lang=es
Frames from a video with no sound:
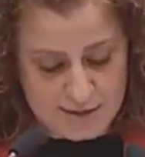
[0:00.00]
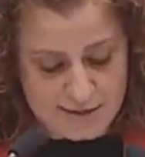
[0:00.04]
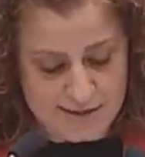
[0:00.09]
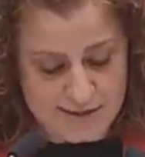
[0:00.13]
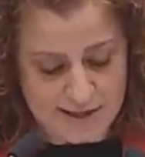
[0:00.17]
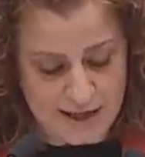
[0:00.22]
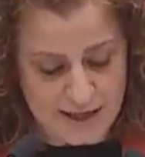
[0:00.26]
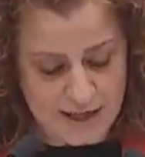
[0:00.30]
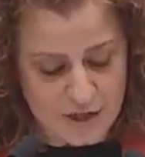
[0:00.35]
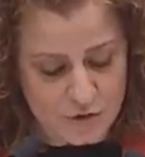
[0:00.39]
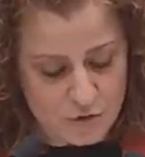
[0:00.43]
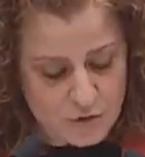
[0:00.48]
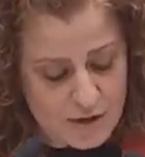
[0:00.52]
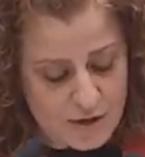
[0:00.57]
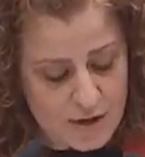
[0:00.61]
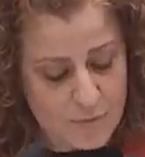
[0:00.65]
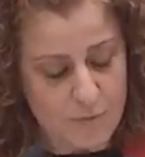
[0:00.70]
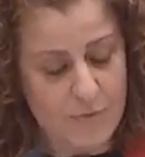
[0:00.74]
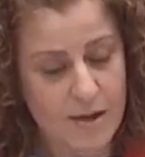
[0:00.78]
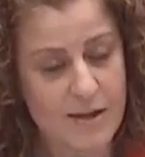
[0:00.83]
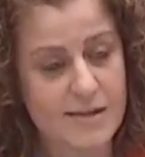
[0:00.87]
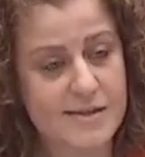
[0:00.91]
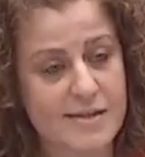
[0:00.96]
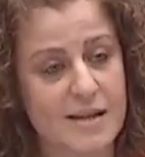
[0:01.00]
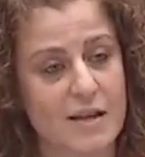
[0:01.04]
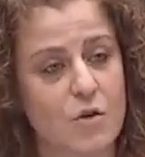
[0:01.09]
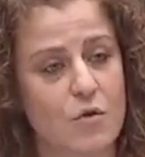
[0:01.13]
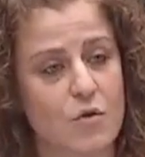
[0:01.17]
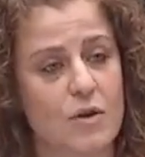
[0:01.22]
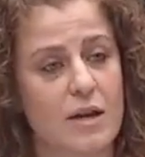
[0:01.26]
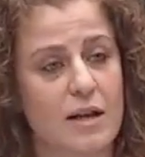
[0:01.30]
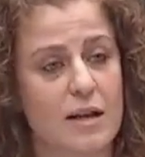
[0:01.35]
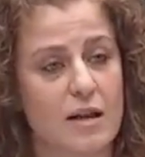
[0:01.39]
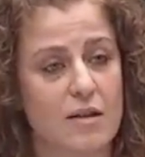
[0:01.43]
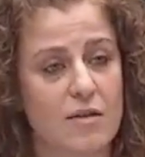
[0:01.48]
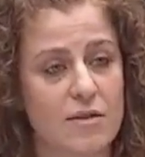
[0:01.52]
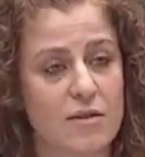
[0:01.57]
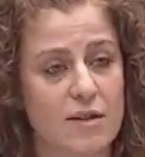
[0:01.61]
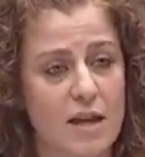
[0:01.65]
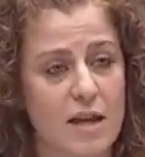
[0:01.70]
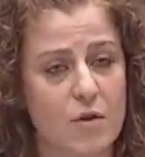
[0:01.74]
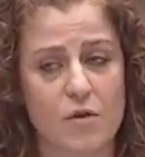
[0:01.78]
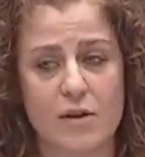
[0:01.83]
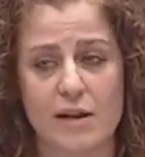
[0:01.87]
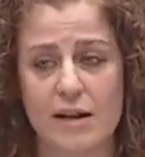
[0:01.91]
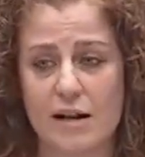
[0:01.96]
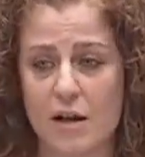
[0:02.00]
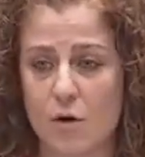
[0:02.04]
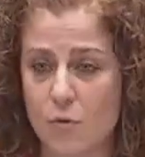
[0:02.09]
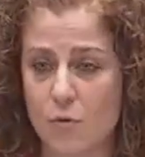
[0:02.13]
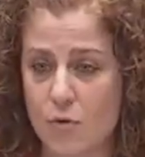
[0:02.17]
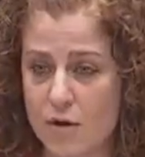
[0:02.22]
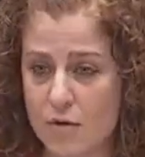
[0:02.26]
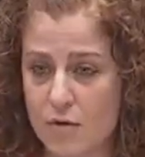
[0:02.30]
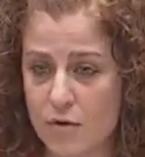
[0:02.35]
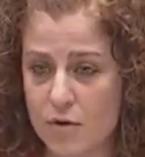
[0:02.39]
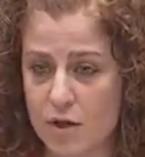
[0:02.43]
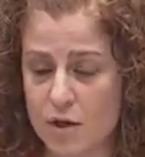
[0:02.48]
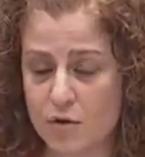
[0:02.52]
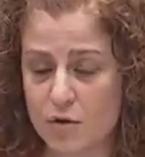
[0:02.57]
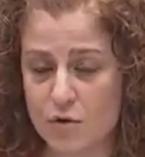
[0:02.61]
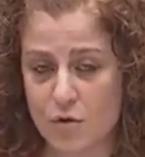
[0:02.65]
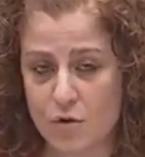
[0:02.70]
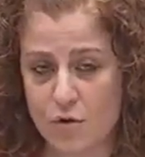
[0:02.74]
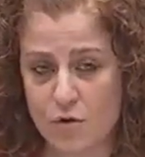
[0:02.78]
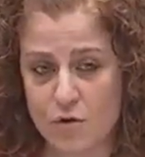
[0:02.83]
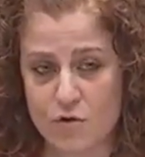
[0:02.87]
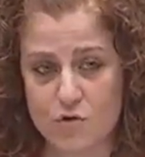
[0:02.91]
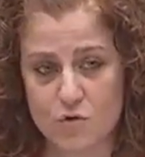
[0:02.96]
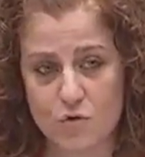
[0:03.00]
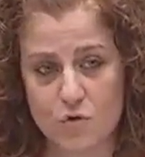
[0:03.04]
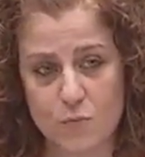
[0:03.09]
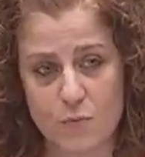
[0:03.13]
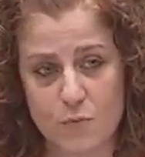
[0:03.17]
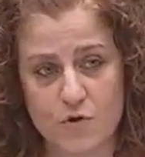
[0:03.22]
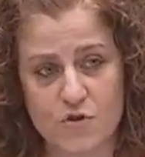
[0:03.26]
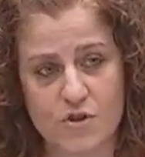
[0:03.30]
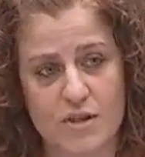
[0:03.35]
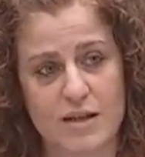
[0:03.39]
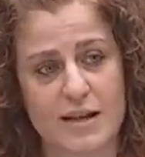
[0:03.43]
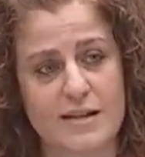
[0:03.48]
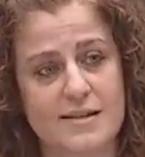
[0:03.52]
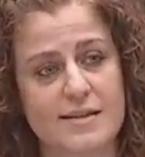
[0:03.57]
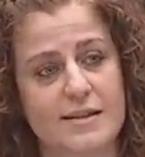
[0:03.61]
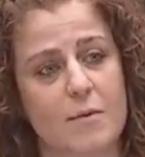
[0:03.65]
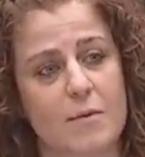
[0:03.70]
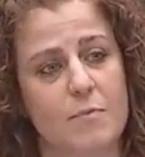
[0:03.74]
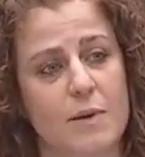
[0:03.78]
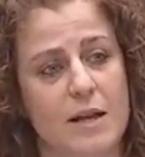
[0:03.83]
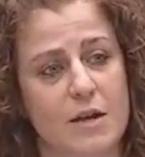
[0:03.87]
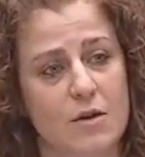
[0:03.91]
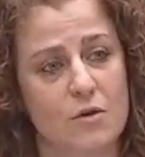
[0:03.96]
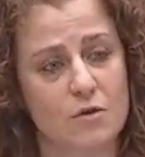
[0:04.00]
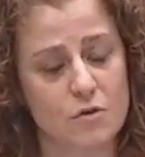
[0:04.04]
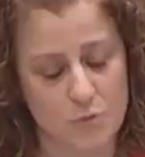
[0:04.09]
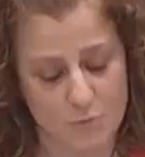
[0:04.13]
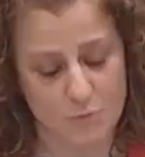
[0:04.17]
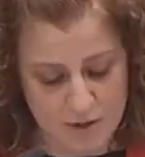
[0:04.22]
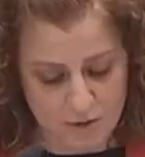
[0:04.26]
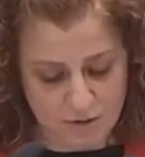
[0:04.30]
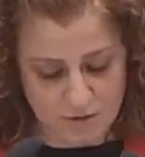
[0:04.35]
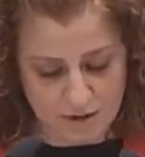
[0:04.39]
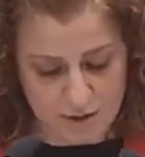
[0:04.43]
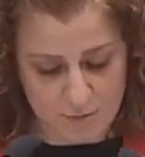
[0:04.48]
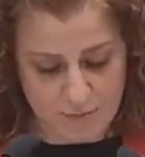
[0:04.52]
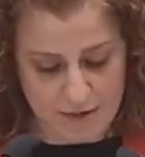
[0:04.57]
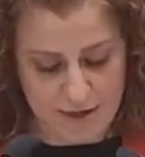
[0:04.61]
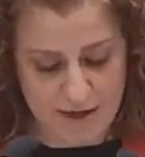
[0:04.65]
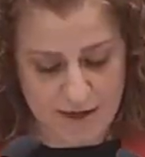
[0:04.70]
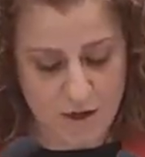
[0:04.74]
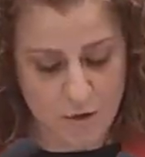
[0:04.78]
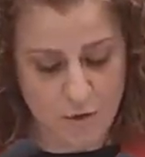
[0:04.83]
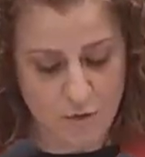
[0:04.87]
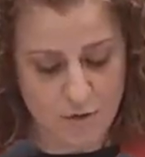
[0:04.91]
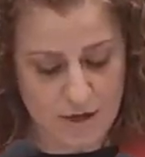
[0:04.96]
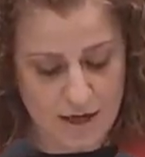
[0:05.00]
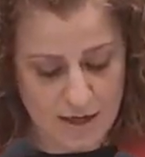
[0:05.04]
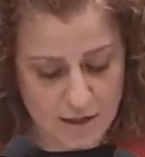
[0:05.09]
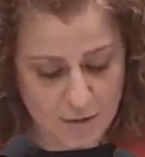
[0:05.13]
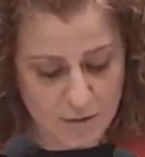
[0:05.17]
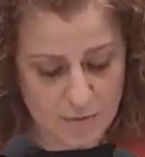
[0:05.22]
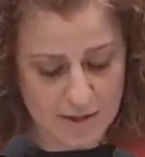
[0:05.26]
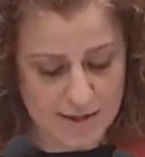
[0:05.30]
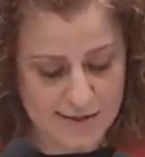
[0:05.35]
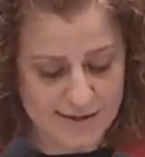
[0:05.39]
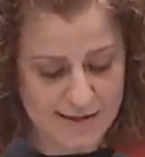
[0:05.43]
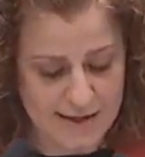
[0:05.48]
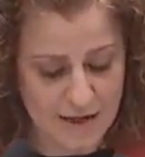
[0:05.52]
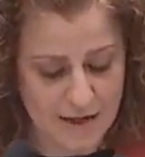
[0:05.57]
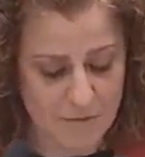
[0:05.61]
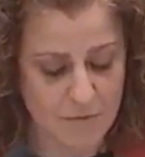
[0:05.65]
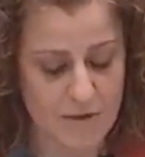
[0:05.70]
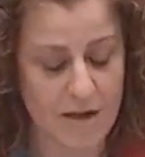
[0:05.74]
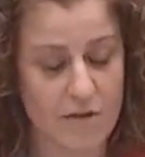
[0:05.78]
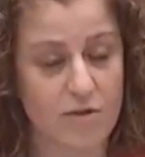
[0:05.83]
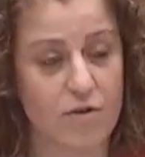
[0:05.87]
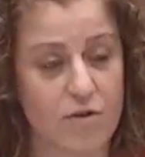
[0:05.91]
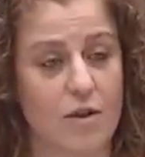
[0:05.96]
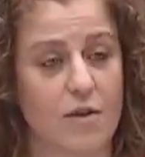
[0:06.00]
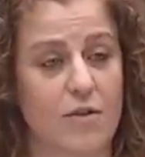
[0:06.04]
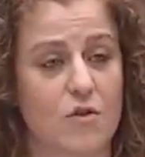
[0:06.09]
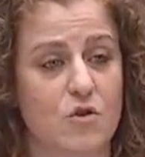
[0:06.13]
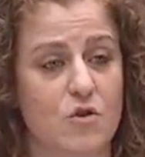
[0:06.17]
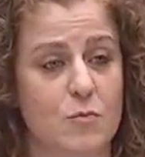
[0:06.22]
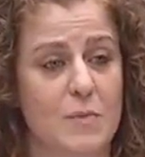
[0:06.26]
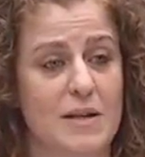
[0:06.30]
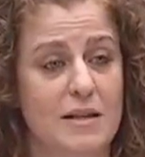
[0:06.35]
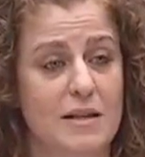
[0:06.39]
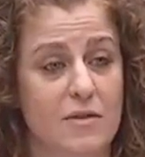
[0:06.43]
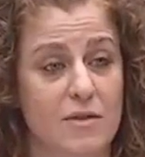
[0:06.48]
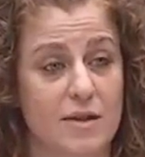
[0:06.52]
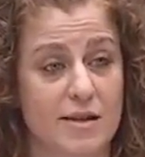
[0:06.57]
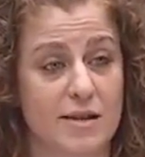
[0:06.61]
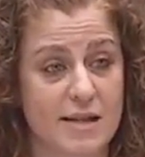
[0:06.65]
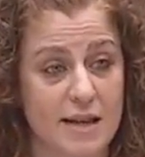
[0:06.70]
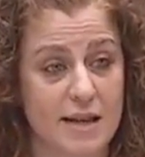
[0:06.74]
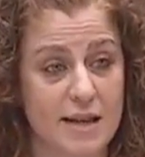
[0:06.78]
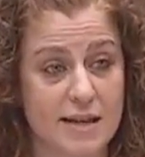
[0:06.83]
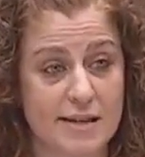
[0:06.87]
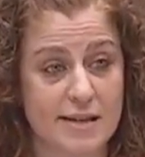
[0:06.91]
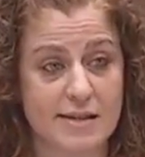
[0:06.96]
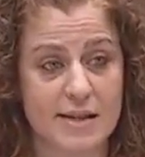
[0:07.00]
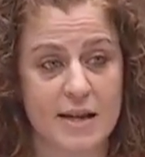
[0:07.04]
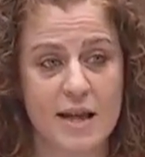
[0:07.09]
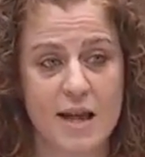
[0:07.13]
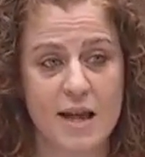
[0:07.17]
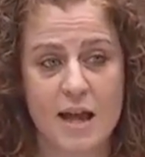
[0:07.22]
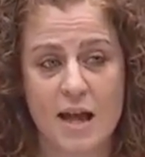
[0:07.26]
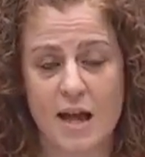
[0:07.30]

siguiendo además en coherencia con el acuerdo que todos los grupos en este Pleno tomaron de manera unánime ya en marzo de 2016